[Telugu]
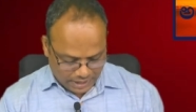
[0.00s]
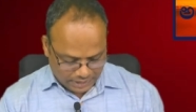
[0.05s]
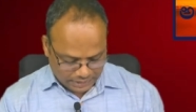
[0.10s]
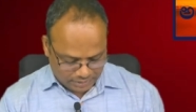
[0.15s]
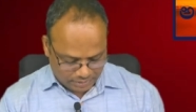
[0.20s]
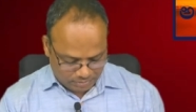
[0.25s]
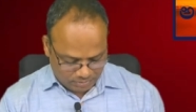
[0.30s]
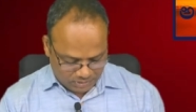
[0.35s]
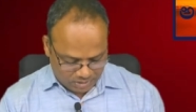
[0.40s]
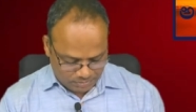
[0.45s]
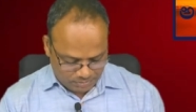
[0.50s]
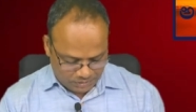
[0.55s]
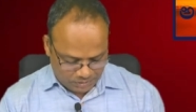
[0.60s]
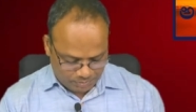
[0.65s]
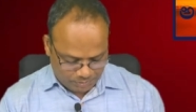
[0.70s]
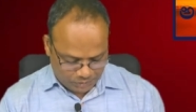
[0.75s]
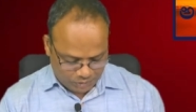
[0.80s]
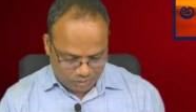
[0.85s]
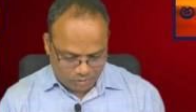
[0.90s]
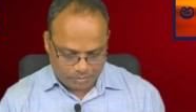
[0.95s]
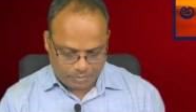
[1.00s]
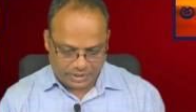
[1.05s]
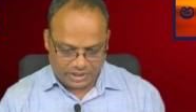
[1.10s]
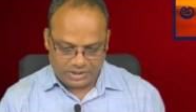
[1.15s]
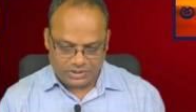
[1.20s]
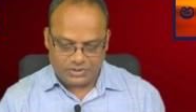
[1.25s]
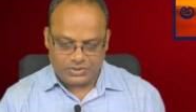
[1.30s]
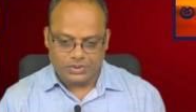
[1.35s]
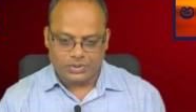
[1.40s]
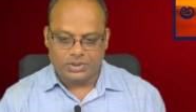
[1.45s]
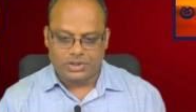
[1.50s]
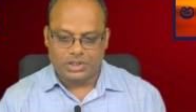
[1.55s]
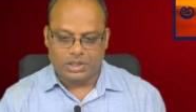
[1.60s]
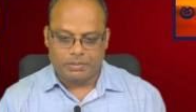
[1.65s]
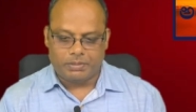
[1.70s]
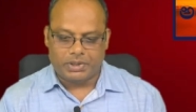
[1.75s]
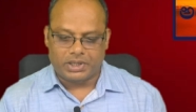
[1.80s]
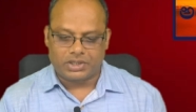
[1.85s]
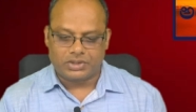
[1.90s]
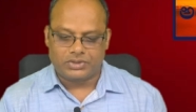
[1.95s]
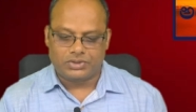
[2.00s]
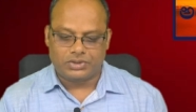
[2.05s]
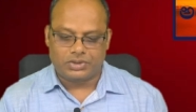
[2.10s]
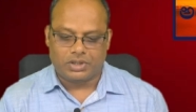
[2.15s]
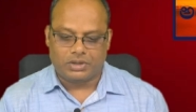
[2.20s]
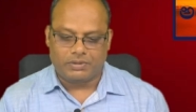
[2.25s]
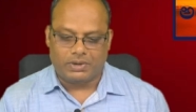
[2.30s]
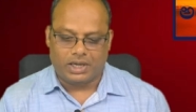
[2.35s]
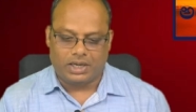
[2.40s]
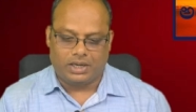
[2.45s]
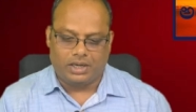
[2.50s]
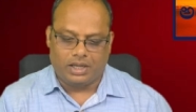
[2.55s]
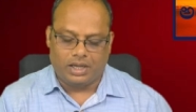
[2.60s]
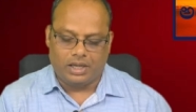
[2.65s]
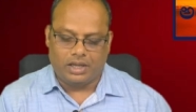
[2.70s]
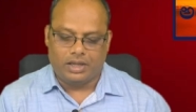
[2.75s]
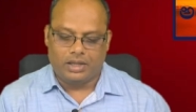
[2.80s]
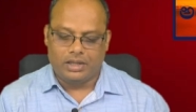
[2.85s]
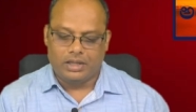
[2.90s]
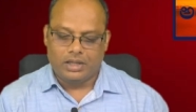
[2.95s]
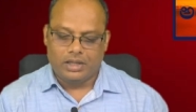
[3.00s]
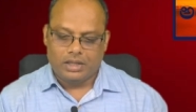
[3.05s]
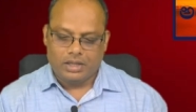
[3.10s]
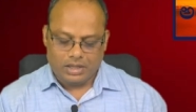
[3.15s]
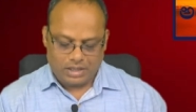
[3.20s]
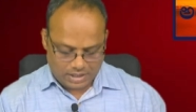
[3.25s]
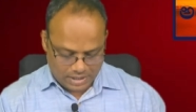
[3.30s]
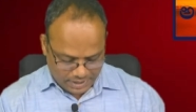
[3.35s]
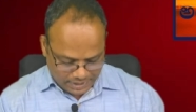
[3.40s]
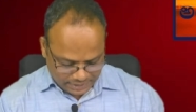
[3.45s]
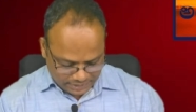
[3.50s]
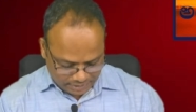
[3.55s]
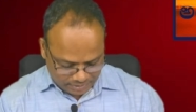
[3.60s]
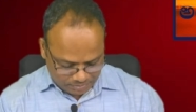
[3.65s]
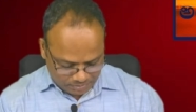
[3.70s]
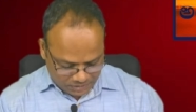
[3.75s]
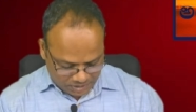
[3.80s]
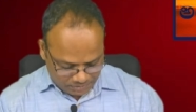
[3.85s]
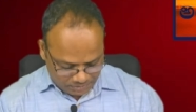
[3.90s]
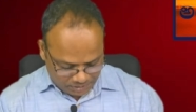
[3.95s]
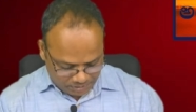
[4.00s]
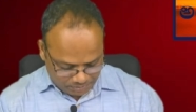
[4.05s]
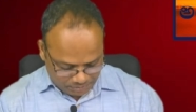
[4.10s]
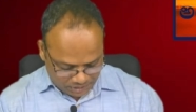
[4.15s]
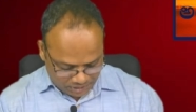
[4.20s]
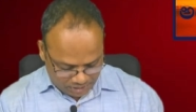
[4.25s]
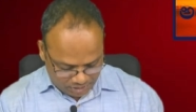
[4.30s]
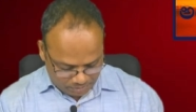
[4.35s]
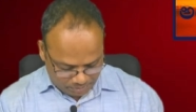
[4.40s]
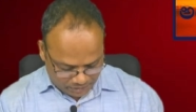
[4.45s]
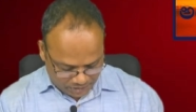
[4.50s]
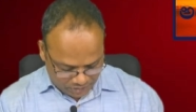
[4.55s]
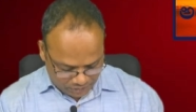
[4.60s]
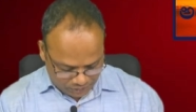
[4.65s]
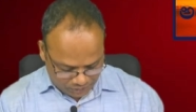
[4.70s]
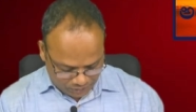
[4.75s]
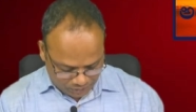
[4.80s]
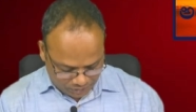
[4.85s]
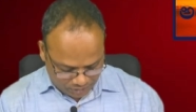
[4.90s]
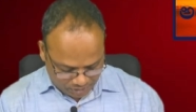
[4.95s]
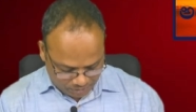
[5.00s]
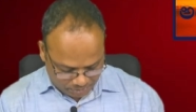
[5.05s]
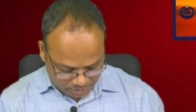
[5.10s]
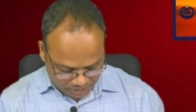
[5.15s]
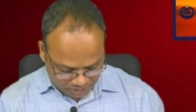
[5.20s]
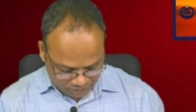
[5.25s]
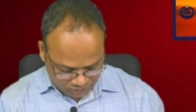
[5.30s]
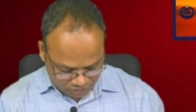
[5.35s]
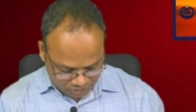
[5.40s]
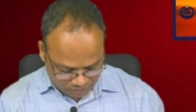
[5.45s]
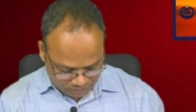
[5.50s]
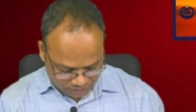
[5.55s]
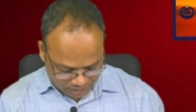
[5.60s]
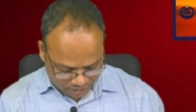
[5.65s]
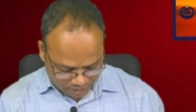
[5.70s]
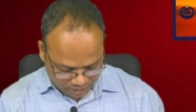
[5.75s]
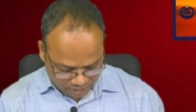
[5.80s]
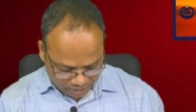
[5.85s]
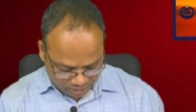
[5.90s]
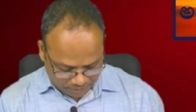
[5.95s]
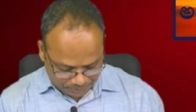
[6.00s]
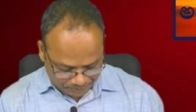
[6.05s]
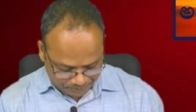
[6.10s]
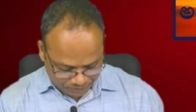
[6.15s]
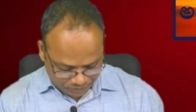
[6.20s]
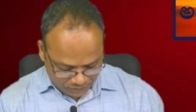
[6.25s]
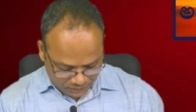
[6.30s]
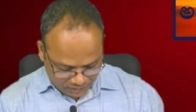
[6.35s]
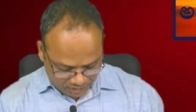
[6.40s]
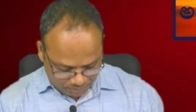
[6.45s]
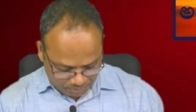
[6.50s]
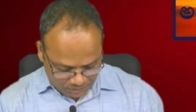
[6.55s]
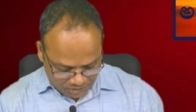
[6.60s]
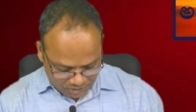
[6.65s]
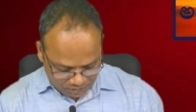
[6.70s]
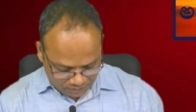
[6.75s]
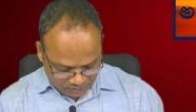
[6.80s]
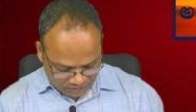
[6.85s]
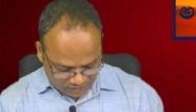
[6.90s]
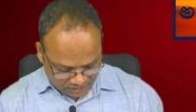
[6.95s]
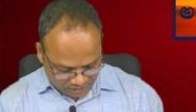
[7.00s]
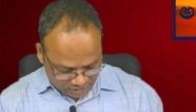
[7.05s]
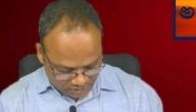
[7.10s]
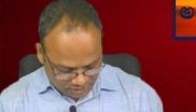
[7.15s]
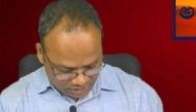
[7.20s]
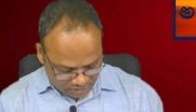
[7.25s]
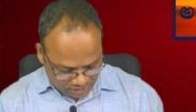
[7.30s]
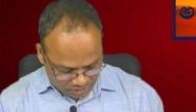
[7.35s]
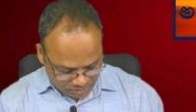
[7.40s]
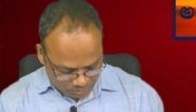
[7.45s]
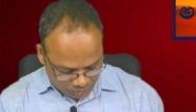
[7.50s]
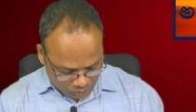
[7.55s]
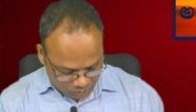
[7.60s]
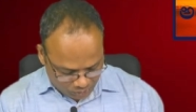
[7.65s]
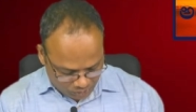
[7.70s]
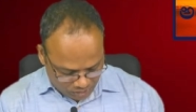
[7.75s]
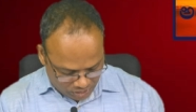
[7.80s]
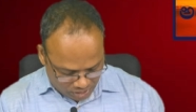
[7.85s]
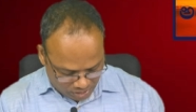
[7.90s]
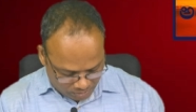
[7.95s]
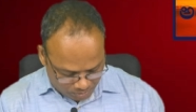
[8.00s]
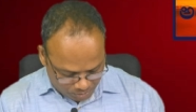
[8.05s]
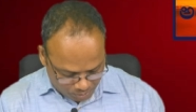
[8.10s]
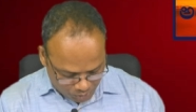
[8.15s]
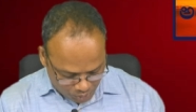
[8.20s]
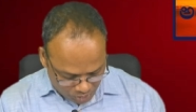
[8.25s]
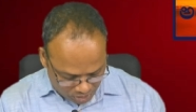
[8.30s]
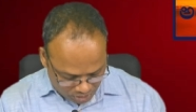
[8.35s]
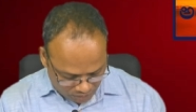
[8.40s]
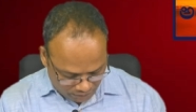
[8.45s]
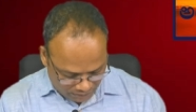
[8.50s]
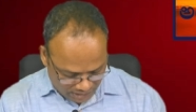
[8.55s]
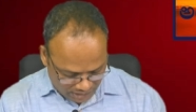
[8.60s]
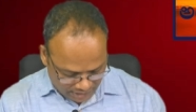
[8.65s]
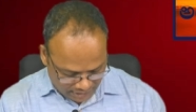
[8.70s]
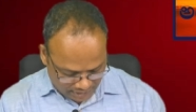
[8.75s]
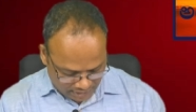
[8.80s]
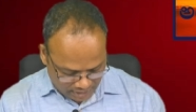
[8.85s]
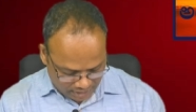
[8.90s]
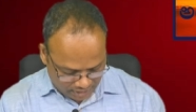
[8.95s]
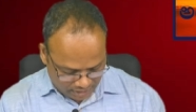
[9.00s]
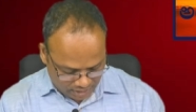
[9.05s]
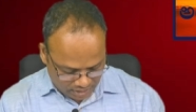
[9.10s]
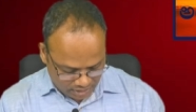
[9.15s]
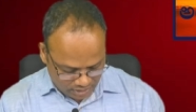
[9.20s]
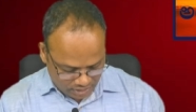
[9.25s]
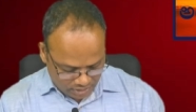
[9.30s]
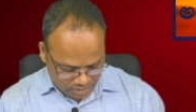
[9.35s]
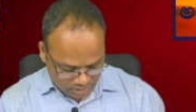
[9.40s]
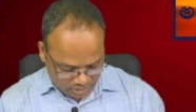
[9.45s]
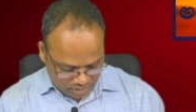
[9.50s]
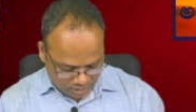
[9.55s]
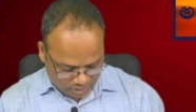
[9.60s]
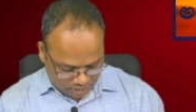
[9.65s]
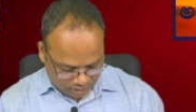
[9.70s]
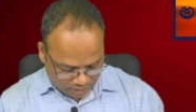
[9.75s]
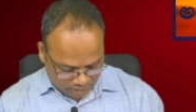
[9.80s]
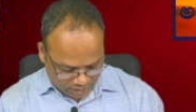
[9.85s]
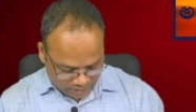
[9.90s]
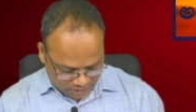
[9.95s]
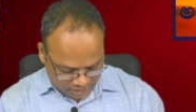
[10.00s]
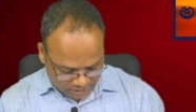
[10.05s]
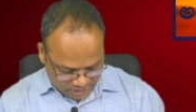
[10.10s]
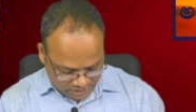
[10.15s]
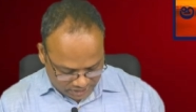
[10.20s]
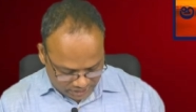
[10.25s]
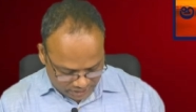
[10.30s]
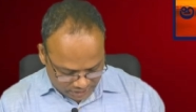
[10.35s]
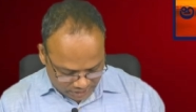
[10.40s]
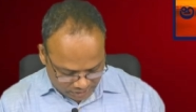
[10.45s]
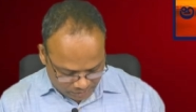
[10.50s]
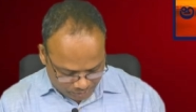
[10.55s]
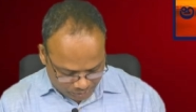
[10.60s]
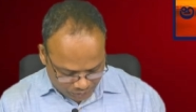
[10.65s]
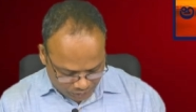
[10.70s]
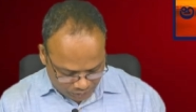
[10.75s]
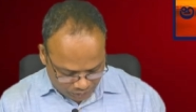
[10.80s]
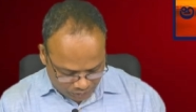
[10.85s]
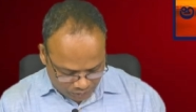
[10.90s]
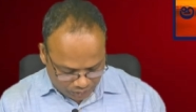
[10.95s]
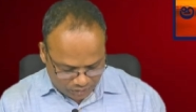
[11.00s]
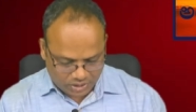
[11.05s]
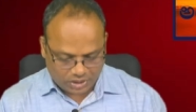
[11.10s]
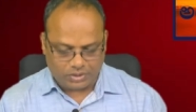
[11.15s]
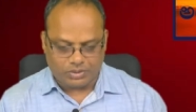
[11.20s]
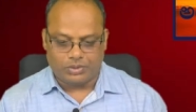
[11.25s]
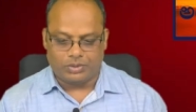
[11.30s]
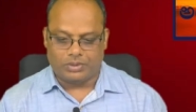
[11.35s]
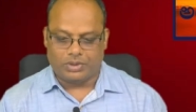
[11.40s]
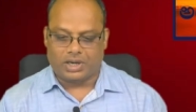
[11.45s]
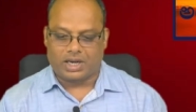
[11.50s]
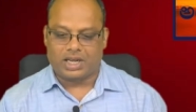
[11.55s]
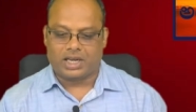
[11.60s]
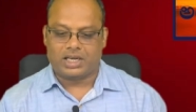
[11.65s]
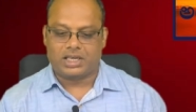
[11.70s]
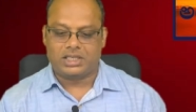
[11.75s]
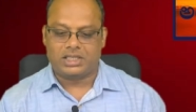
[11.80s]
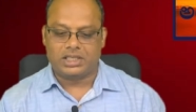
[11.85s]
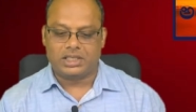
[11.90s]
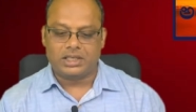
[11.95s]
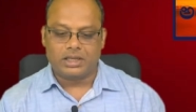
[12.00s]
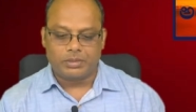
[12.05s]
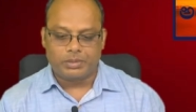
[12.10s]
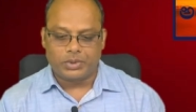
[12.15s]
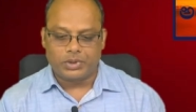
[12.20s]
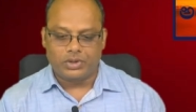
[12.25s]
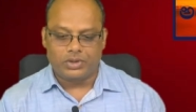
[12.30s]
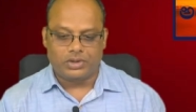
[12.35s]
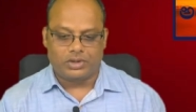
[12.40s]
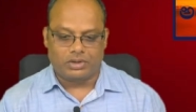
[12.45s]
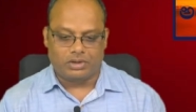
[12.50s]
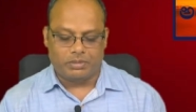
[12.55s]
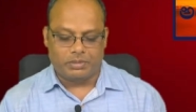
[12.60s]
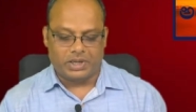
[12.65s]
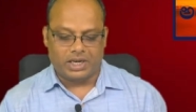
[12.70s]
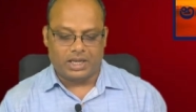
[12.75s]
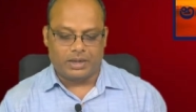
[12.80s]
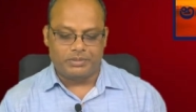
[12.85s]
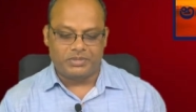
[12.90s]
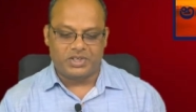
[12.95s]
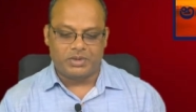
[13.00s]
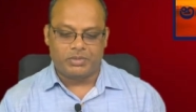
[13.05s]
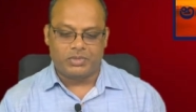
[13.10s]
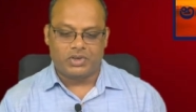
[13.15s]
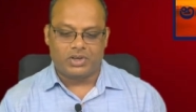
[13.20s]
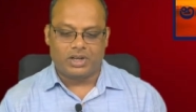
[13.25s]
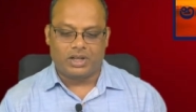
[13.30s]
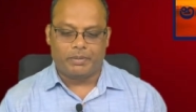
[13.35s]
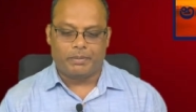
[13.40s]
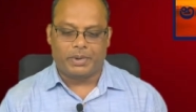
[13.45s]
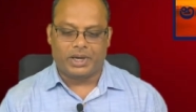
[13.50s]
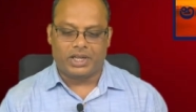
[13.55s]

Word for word: ఆత్మ మిమ్మును పరిశుద్ధపరచుట వలన ఆత్మ మిమ్మల్ని పరిశుద్ధపరచుట వలన మీరు సత్యమును నమ్ముట వలన రక్షణ పొందుటకు రక్షణ పొందుటకు మన అంశం కూడా